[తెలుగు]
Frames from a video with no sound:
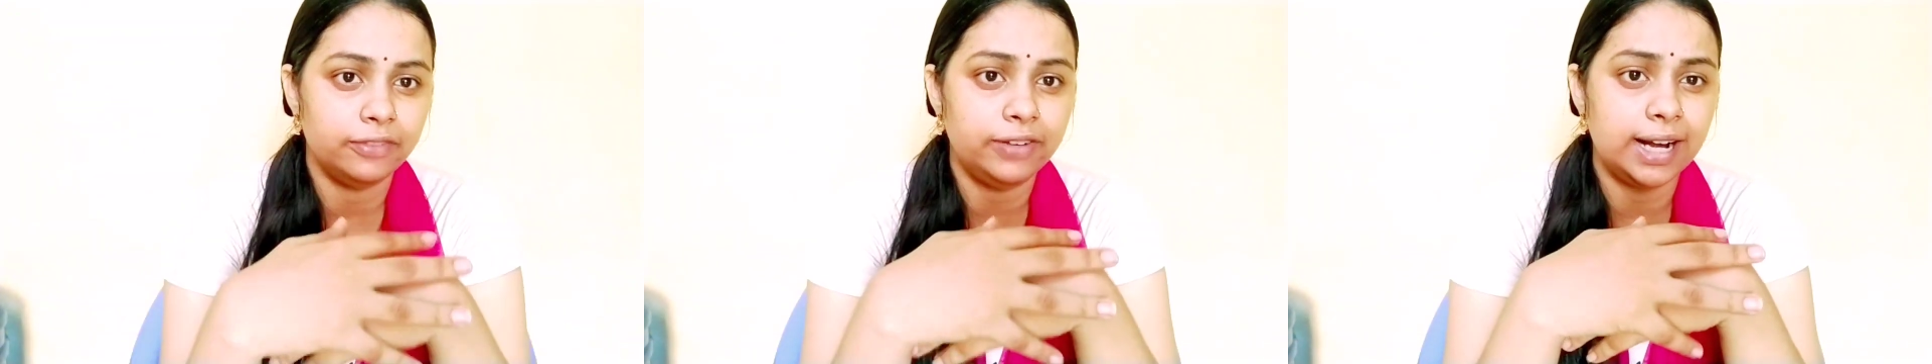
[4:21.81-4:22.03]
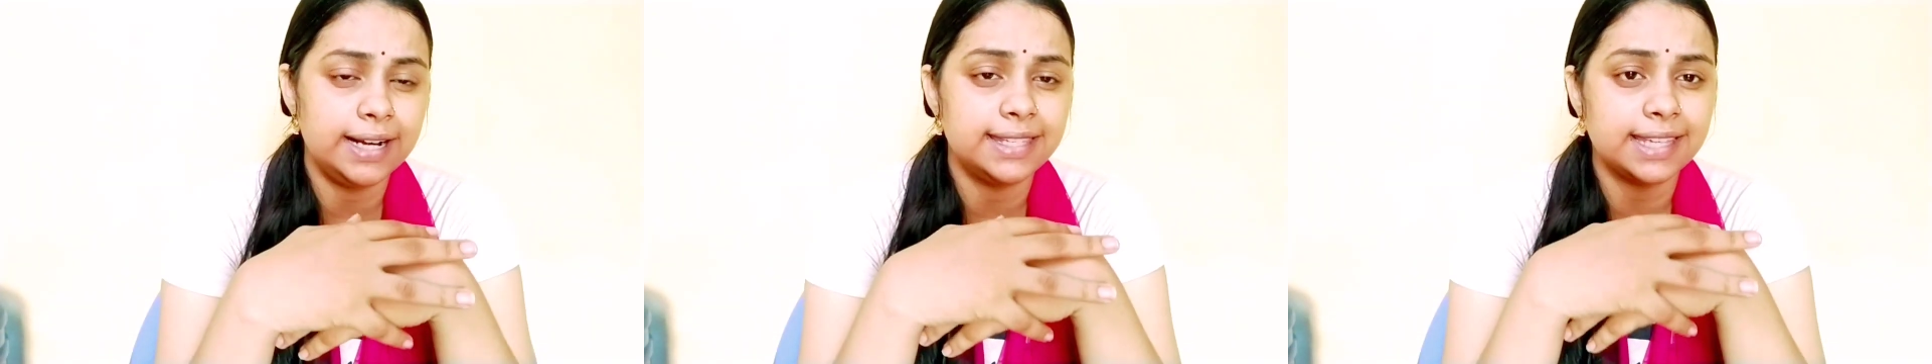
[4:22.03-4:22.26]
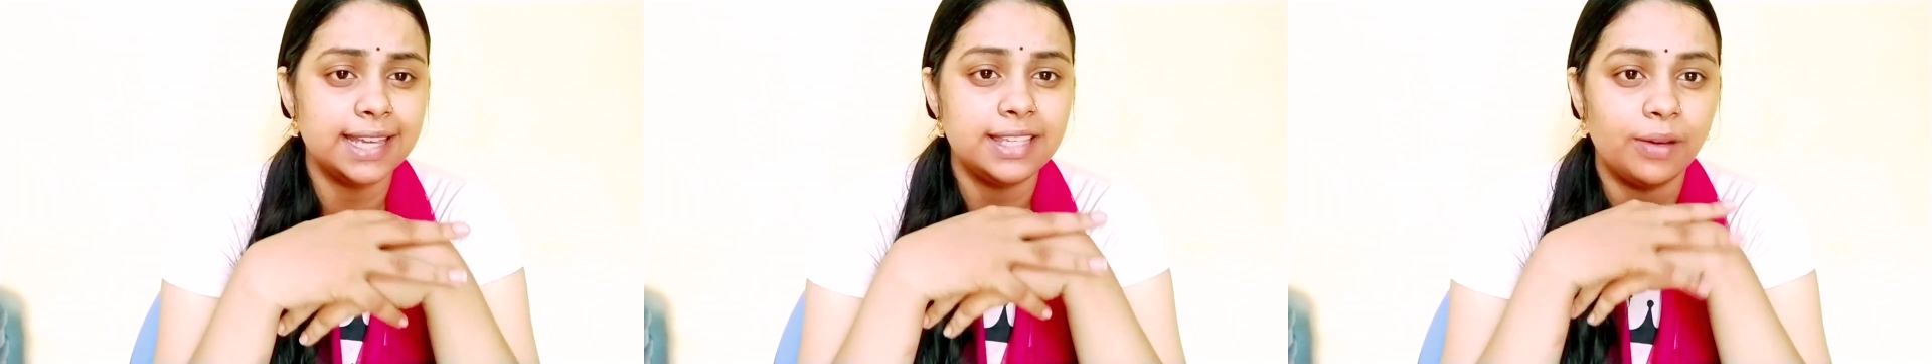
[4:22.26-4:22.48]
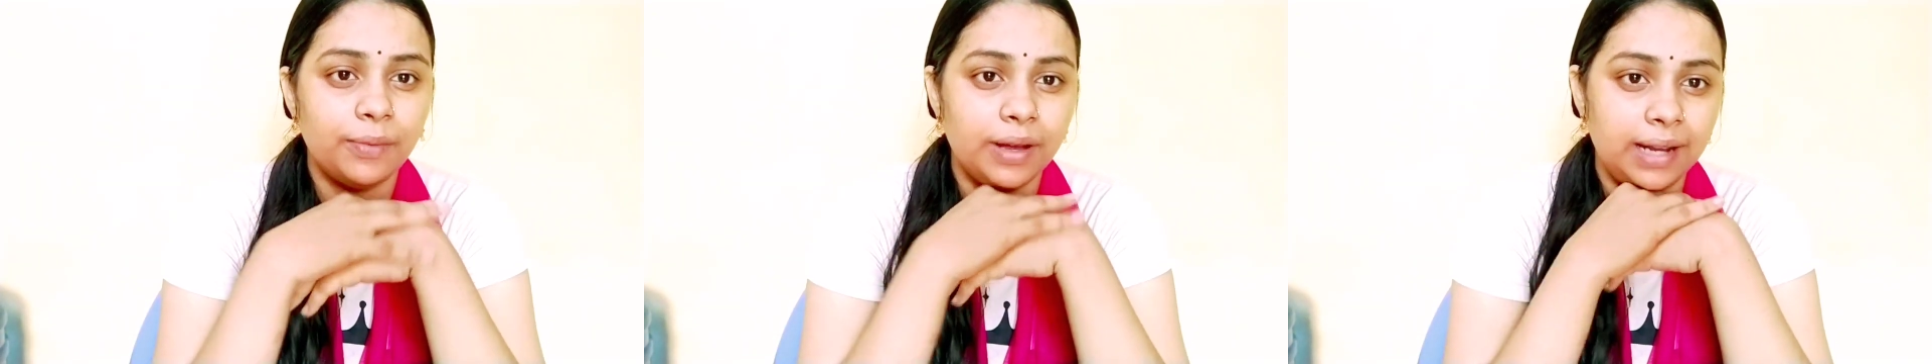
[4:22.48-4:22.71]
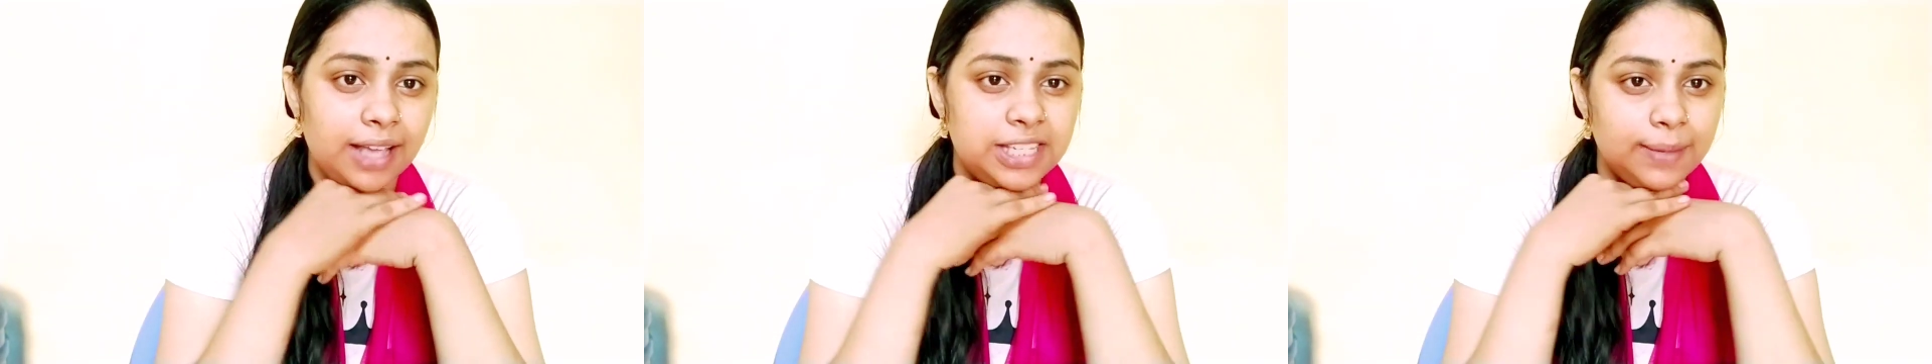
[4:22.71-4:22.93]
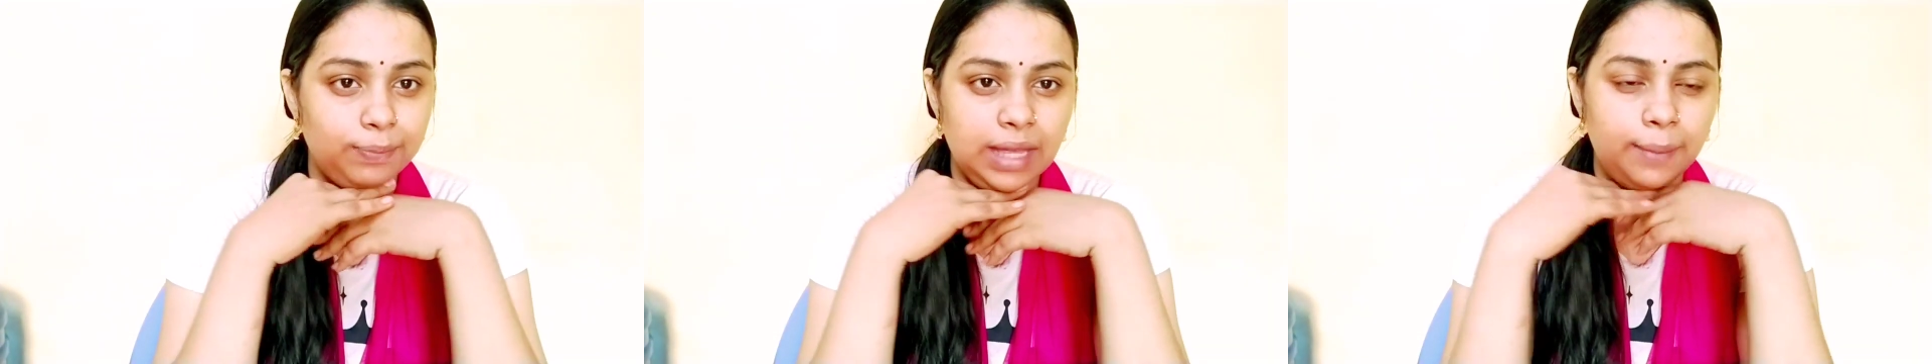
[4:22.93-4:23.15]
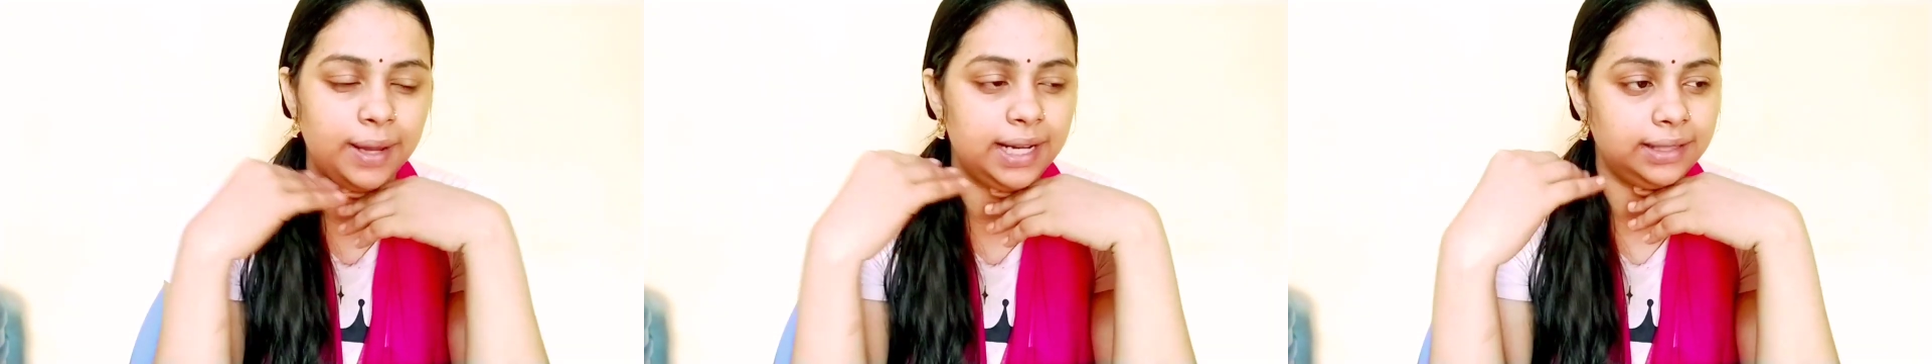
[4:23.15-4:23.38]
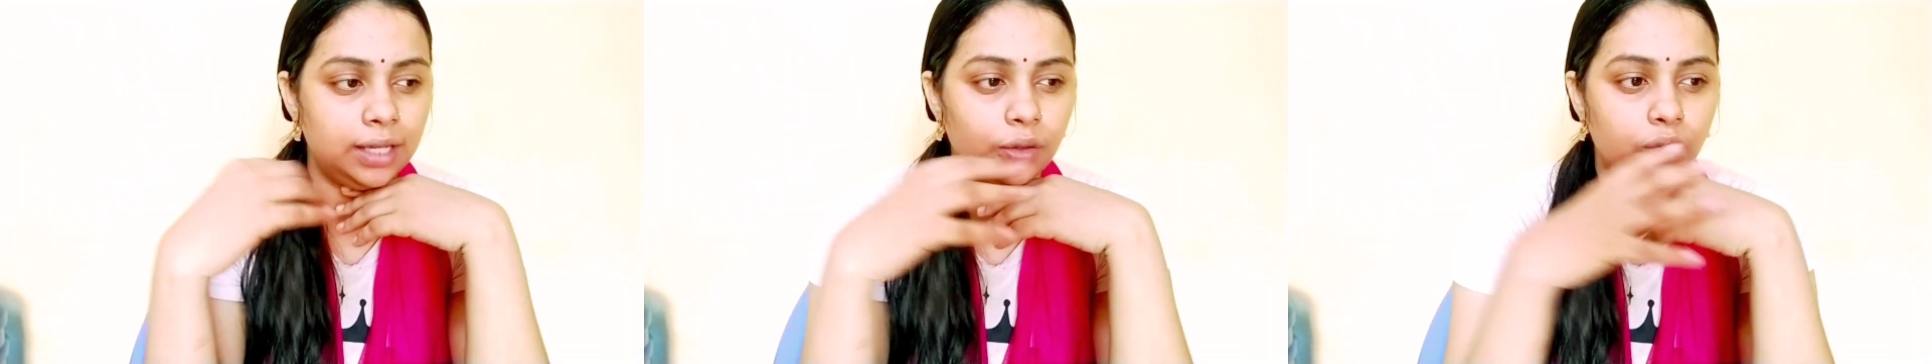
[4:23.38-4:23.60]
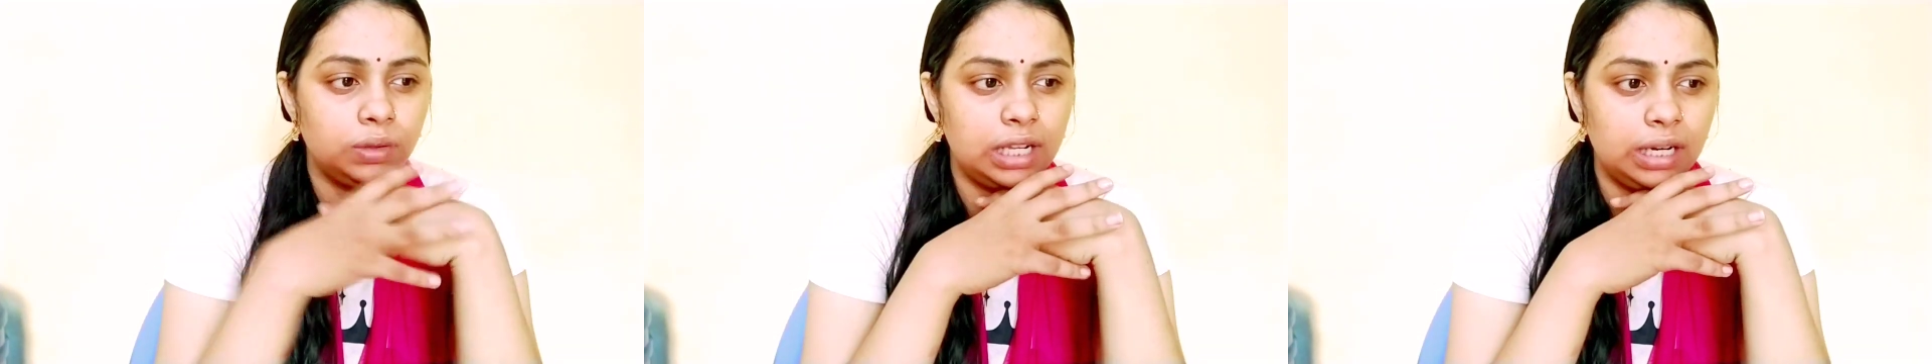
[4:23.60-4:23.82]
ఫ్రెండ్స్కి ఇలా చెప్దామని అయితే
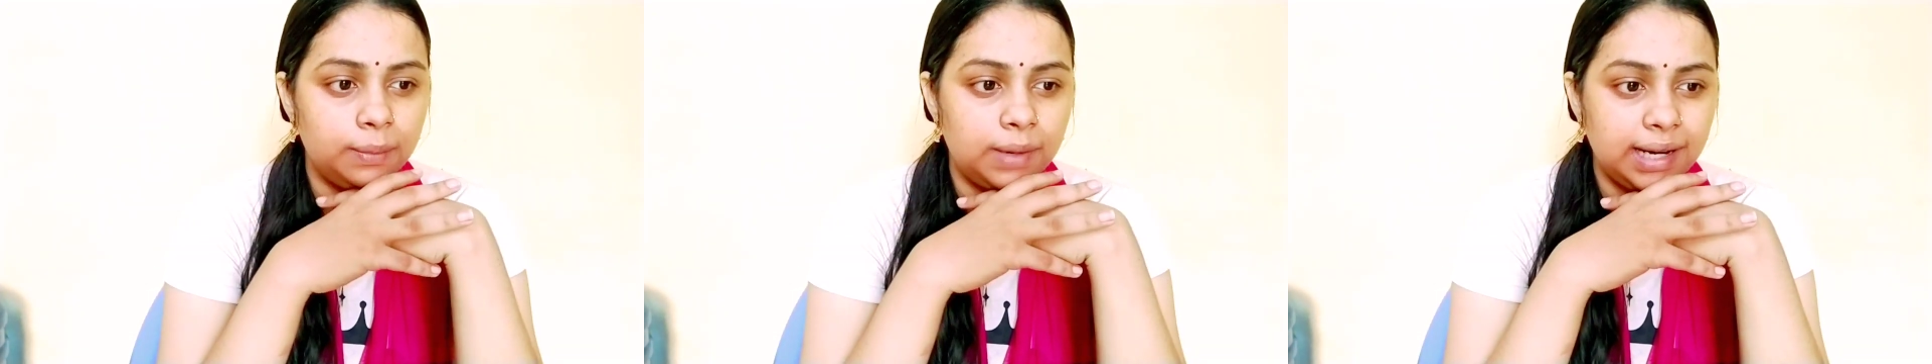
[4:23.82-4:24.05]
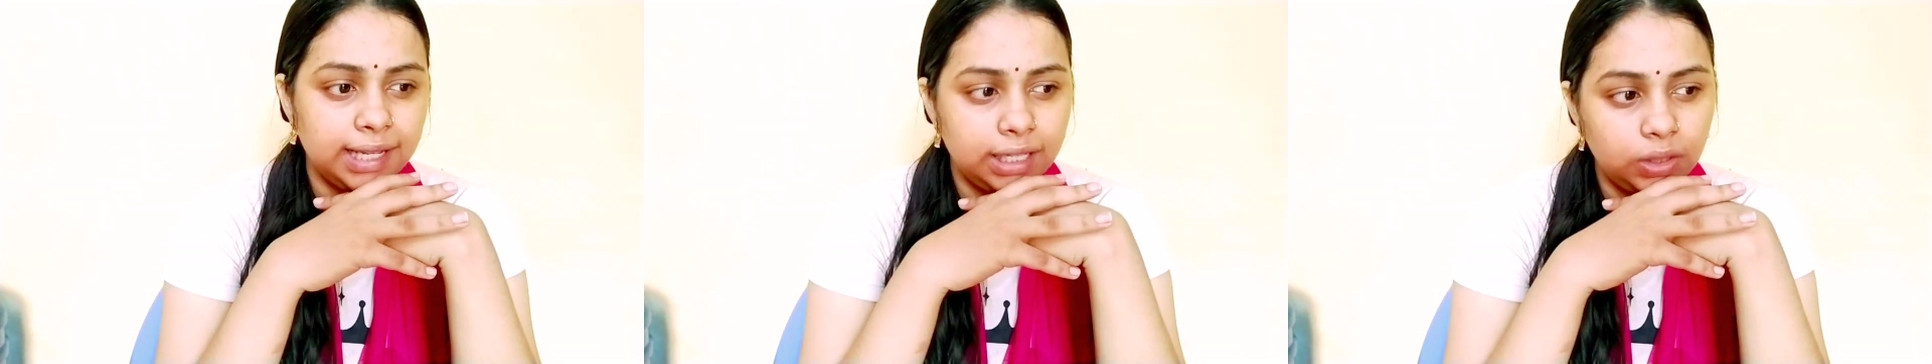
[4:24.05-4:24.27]
అనుకున్నాను అనమాట